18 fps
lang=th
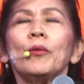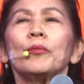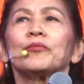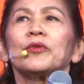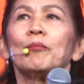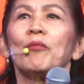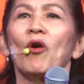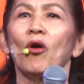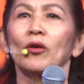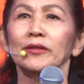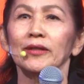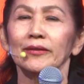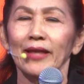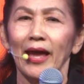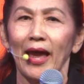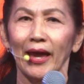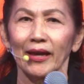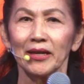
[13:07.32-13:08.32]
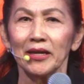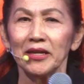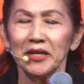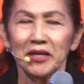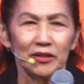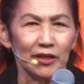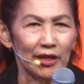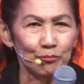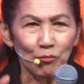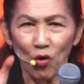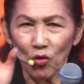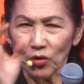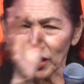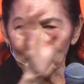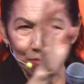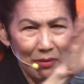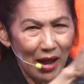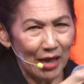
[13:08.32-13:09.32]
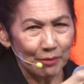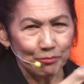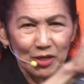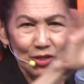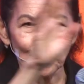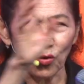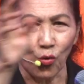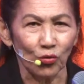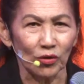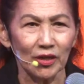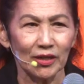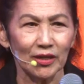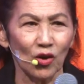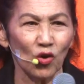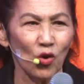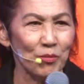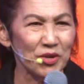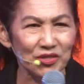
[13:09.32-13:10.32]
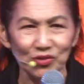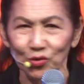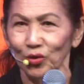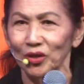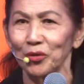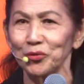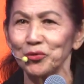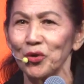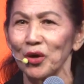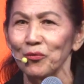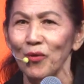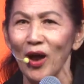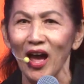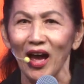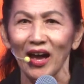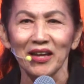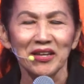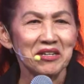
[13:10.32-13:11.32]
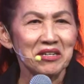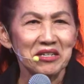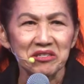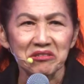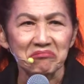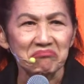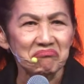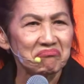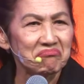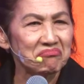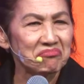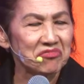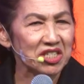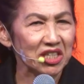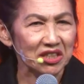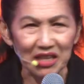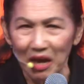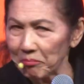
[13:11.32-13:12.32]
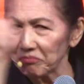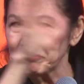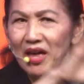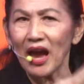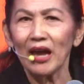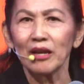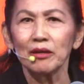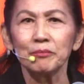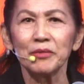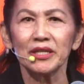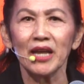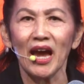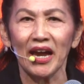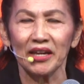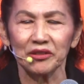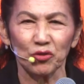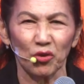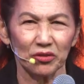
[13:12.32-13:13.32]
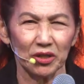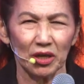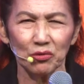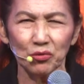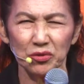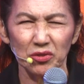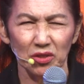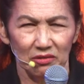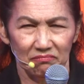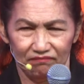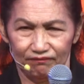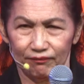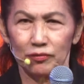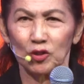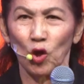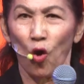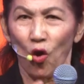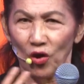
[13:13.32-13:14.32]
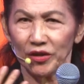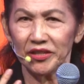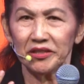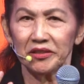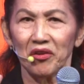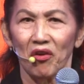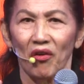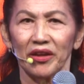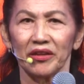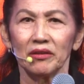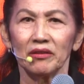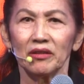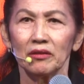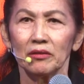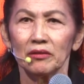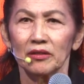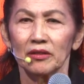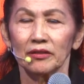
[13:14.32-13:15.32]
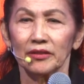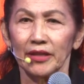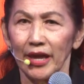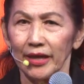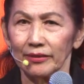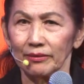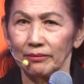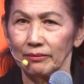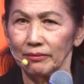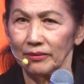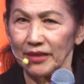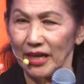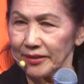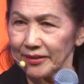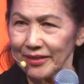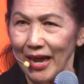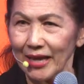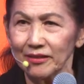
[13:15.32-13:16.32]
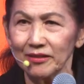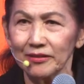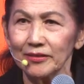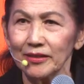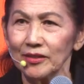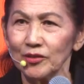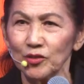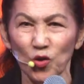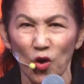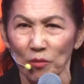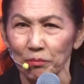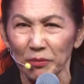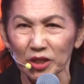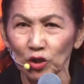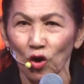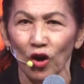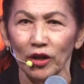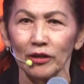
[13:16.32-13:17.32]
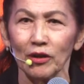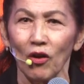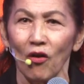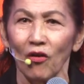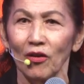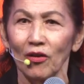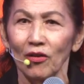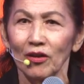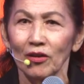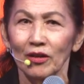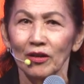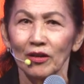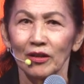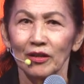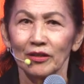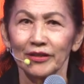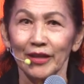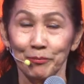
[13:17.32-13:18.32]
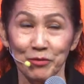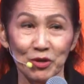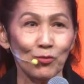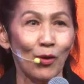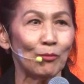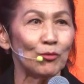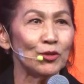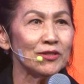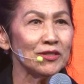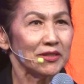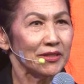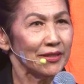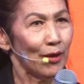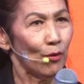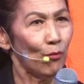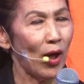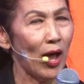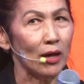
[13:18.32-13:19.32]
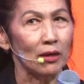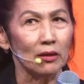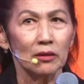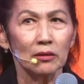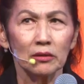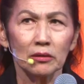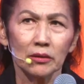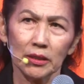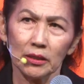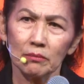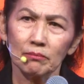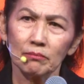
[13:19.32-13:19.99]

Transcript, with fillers: สมองจะแตกกันบ้านไม่ส่งเลยแล้วก็ไม่สนแล้วด้วยว่าจะทำได้หรือไม่ได้ตอนนั้นรู้สึกท้อนิดหน่อยแต่ในใจลึกๆก็ไม่ถอยหรอกแต่มีความรู้สึกไงว่าเฮ้ย